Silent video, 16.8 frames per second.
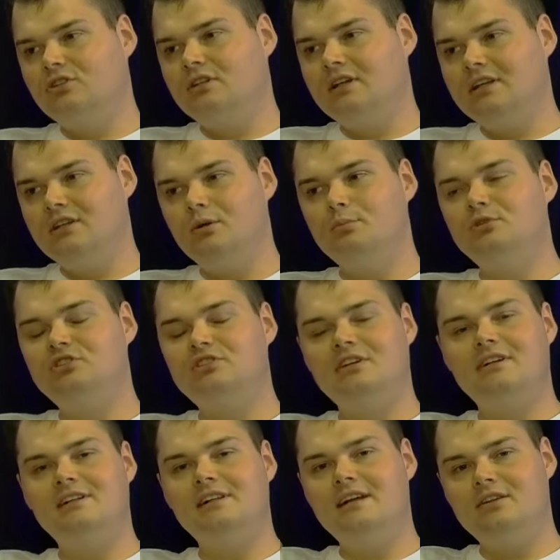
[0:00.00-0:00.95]
Ja to
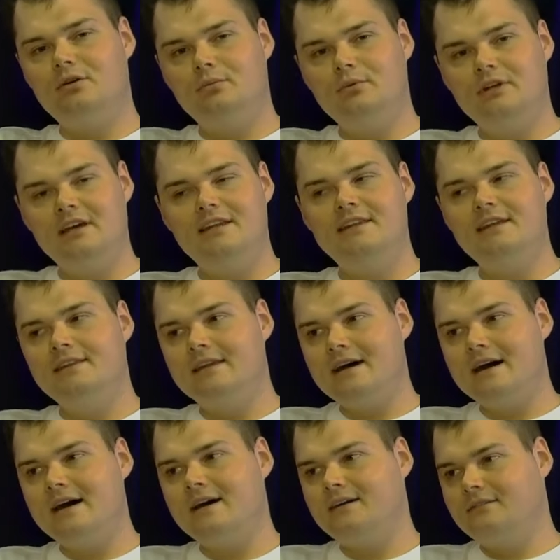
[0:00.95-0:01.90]
piszę kredą.
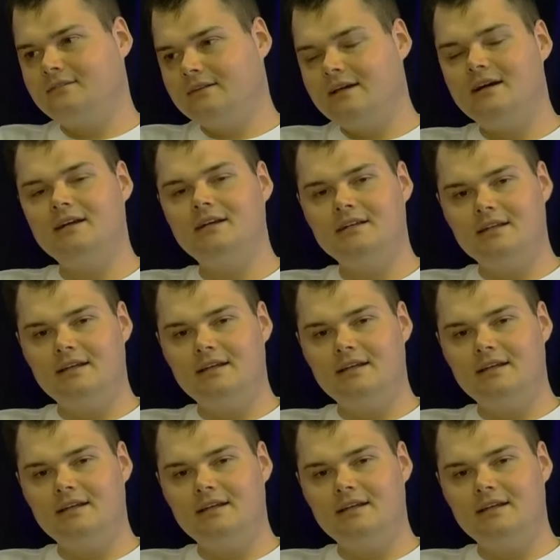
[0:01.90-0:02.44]
1A, tak?